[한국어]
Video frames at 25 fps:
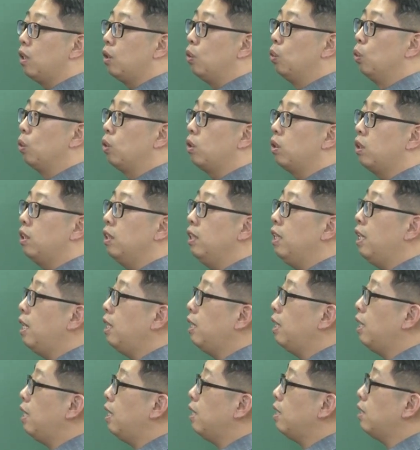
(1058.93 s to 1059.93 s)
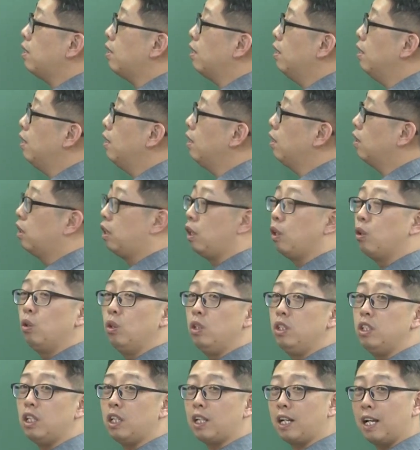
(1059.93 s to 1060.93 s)
노튼에 대해서 그리고
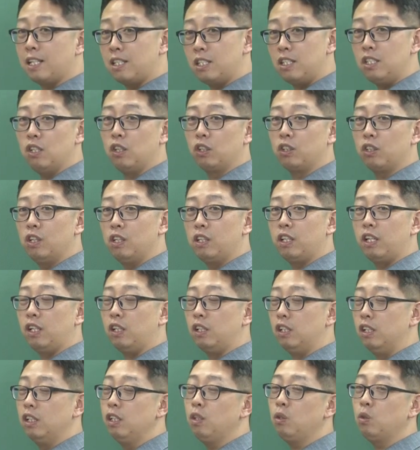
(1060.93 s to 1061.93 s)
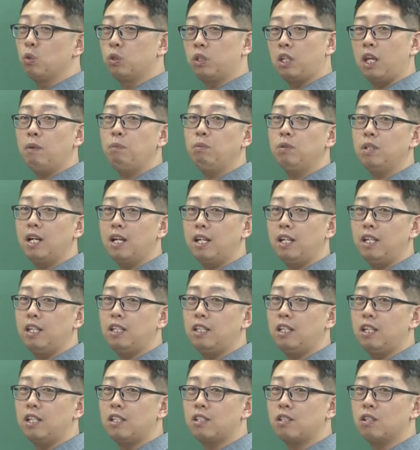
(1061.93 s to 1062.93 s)
이제 같이 연결되는 또 태분안에
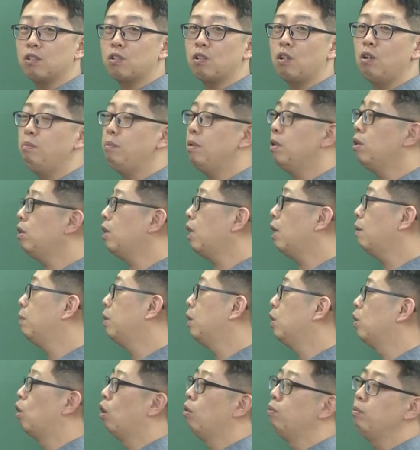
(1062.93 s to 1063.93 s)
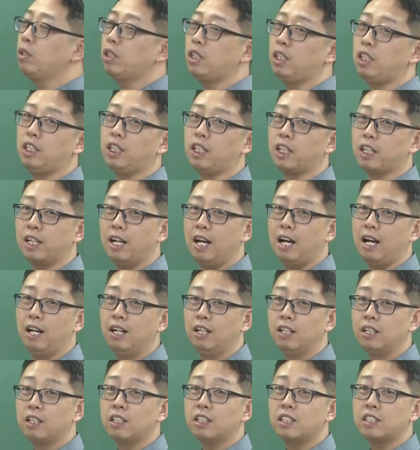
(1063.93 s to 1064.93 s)
대해서 설명을 하면 너무
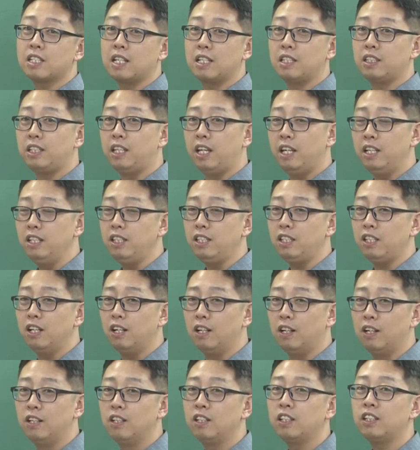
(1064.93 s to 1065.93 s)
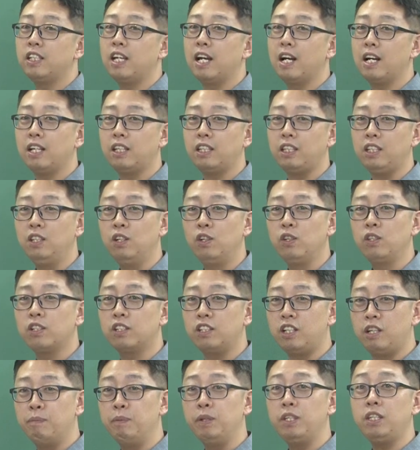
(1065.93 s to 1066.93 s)
기니까 자 얘는요 그냥 이런
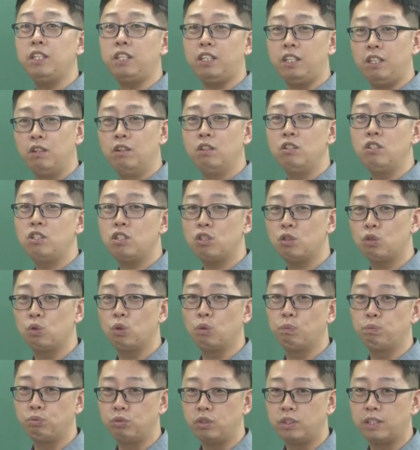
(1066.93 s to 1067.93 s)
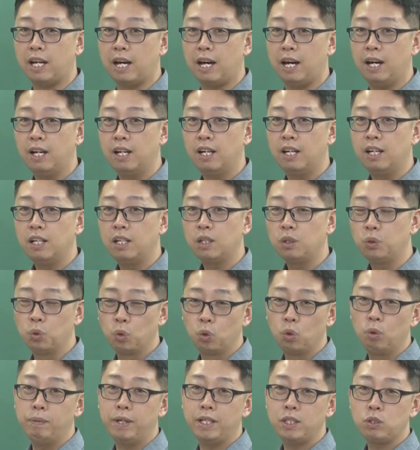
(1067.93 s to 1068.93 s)
그림은 이런 식으로 푼다
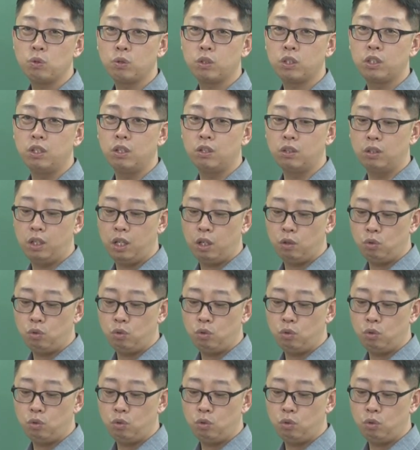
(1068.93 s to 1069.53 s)
요거만 좀 기억을